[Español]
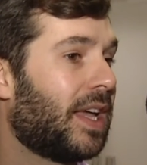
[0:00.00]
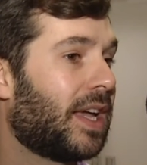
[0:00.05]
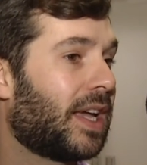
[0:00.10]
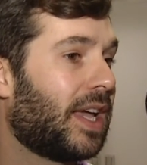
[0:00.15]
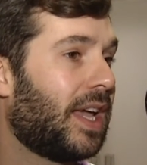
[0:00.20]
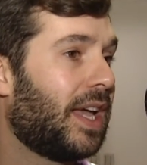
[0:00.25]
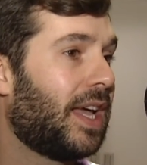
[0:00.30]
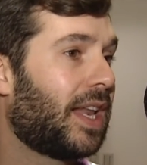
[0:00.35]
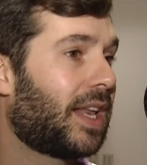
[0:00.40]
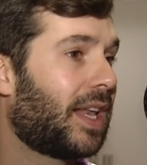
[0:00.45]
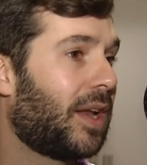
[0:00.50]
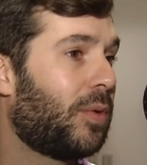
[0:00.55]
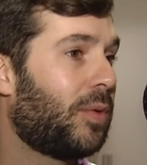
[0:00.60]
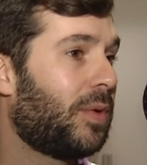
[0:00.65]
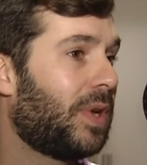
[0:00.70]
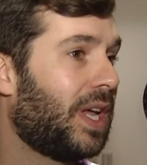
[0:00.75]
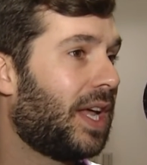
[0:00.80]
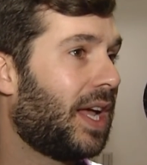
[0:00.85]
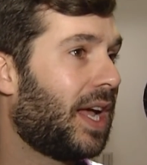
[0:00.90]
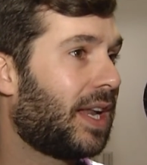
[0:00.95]
que
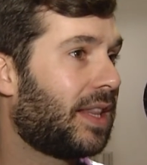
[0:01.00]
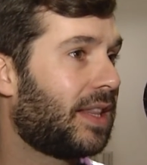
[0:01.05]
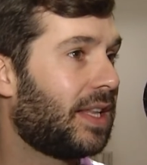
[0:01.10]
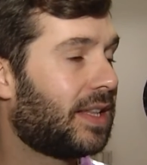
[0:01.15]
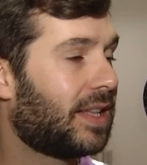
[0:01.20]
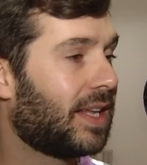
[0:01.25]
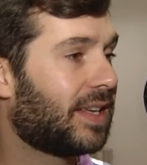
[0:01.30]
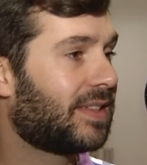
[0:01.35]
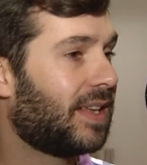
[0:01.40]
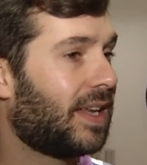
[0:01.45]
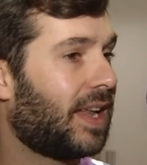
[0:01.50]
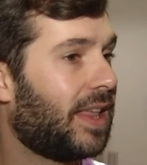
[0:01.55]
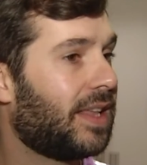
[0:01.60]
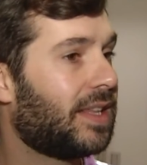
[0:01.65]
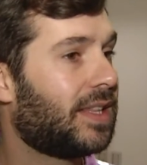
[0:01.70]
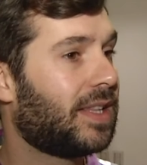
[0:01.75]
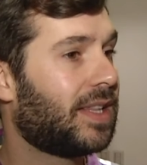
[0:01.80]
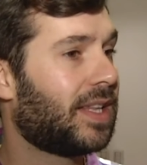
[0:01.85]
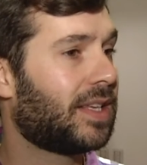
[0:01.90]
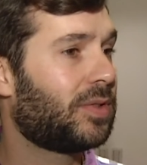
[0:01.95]
reúne artistas en las
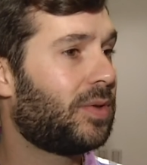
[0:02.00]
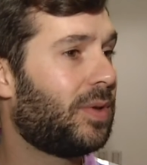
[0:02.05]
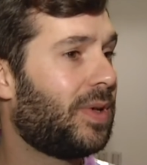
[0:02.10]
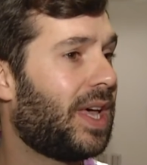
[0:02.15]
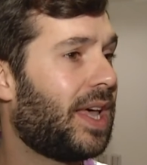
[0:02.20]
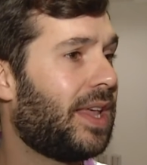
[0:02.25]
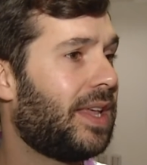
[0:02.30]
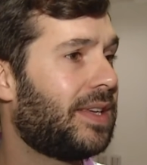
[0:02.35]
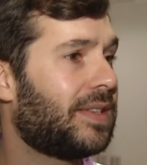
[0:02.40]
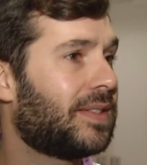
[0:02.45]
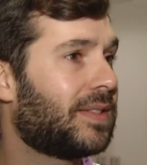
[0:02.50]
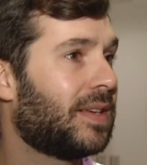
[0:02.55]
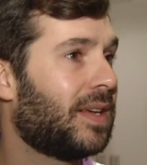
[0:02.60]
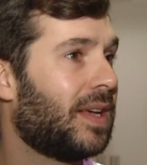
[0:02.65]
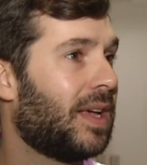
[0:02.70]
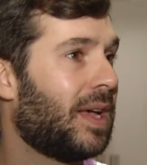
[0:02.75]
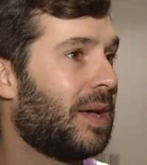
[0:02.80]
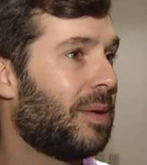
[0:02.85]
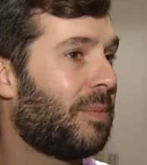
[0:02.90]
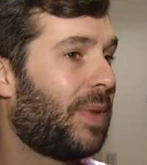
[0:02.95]
distintas ciudades
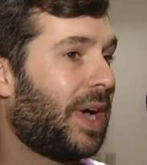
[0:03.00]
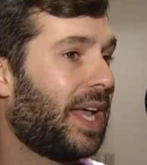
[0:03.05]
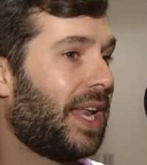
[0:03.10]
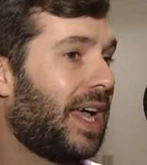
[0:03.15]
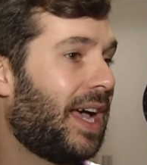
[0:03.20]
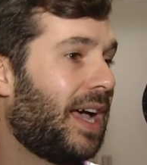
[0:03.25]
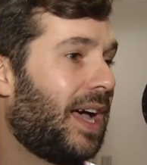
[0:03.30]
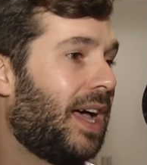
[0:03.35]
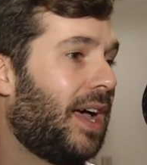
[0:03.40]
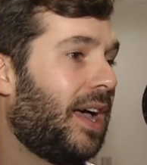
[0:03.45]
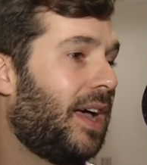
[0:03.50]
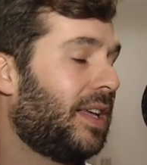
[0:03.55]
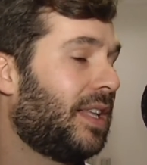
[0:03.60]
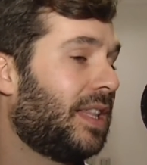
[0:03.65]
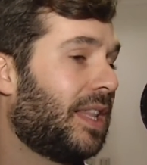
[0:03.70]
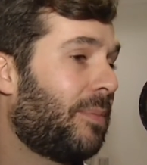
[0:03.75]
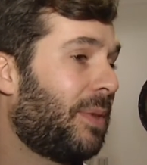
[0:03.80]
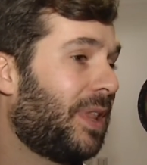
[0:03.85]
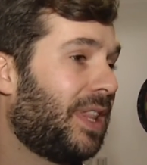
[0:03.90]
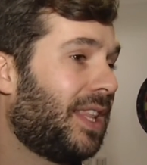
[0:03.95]
para,
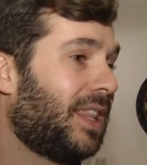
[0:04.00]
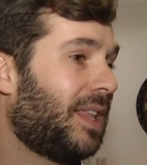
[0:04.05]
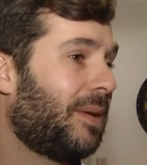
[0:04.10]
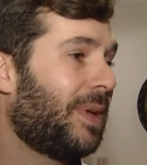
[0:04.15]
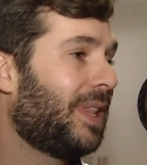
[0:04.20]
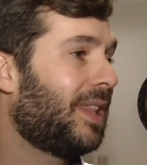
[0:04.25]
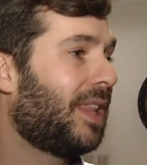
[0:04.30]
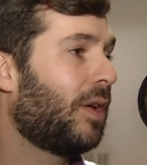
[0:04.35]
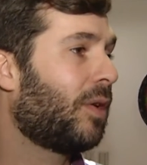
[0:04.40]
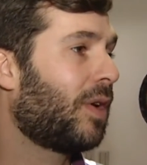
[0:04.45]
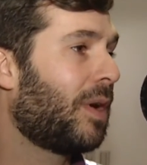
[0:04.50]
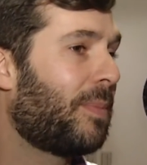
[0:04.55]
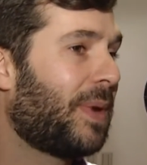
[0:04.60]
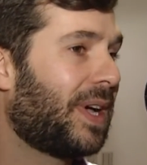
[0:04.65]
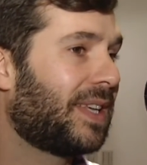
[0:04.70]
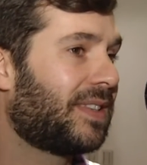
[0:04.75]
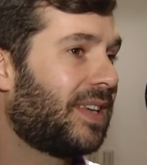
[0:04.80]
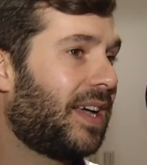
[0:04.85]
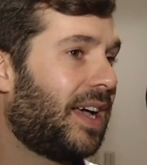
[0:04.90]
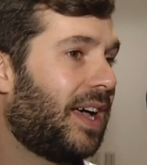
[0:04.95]
independientemente de lo que
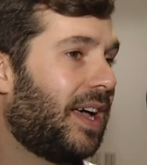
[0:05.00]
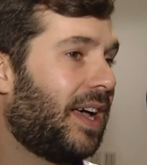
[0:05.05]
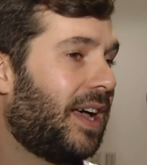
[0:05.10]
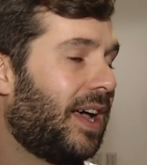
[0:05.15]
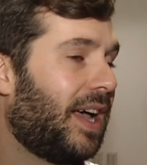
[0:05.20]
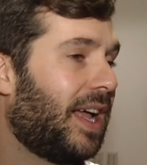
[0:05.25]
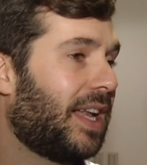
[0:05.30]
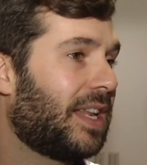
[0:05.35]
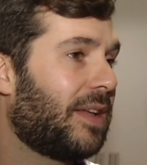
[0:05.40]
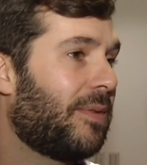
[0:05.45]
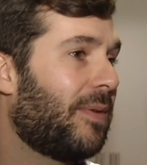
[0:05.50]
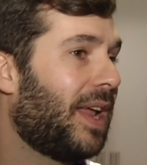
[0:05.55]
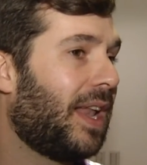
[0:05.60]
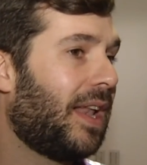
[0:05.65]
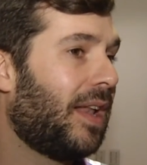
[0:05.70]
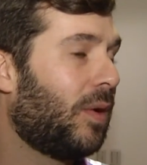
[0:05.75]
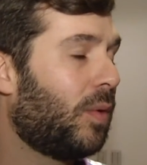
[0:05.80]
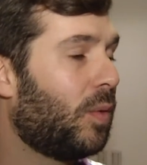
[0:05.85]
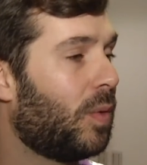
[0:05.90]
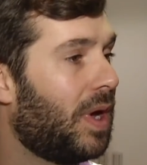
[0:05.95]
pasa a
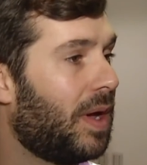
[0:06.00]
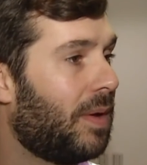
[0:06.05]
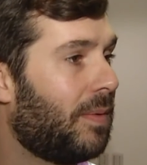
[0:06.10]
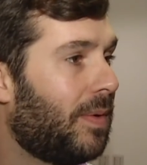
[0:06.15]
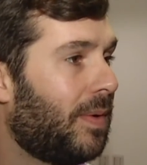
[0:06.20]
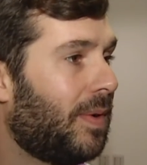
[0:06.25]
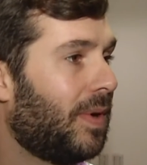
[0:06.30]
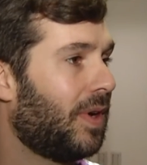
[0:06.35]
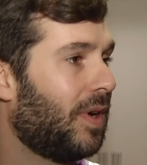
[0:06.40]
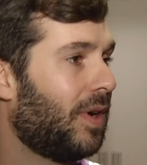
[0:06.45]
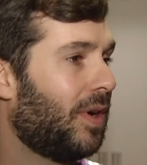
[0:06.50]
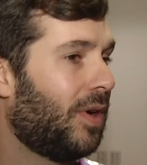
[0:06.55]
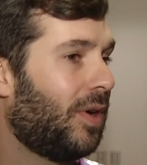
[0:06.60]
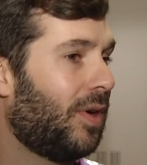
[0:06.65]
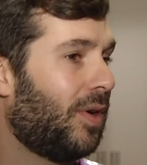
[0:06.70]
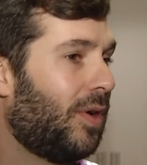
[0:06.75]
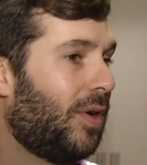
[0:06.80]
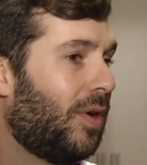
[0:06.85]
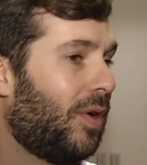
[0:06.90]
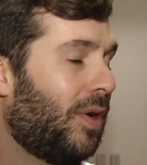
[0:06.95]
nivel web
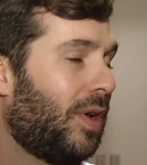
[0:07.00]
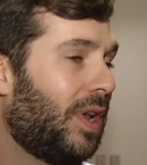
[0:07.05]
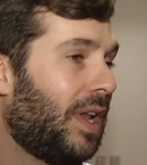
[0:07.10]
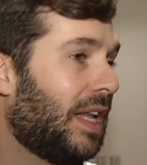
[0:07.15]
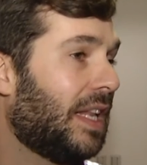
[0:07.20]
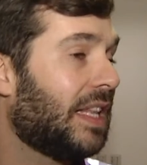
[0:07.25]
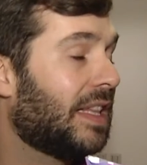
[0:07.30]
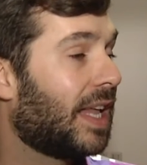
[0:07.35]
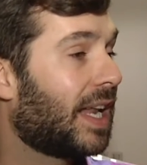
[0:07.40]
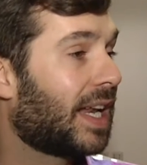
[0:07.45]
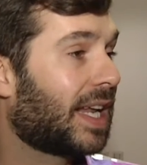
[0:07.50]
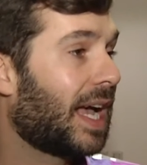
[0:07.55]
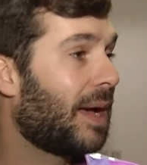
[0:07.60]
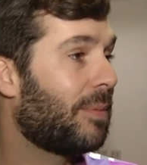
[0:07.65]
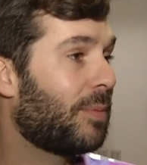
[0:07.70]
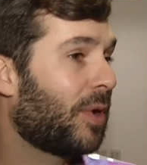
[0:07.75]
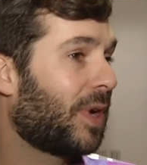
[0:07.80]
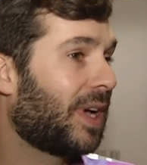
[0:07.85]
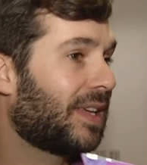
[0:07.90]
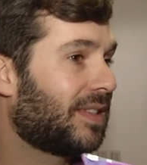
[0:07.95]
o el
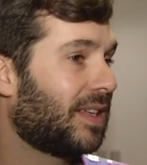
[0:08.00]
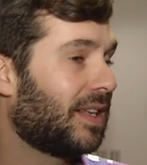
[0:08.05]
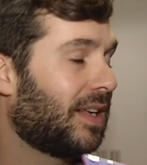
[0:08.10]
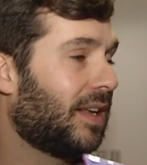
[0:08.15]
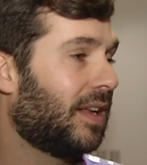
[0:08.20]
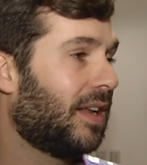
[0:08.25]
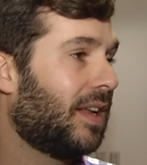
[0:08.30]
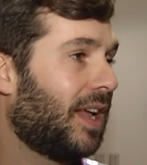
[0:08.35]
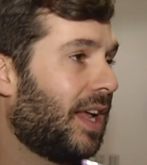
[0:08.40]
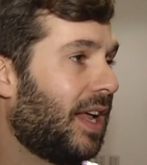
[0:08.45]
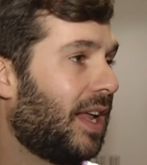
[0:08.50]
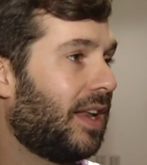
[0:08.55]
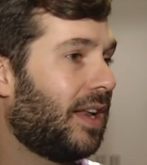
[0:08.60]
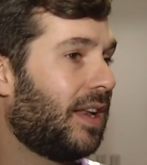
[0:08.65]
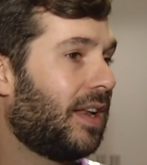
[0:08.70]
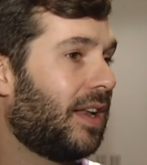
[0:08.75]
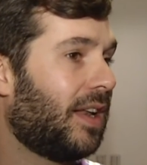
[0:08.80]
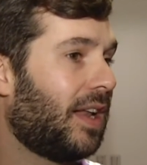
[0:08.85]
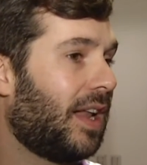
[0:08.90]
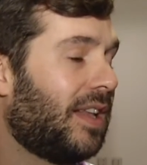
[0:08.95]
intercambio que hacen
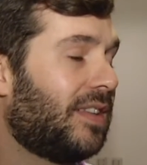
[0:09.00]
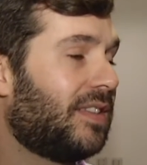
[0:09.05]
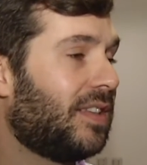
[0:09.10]
en el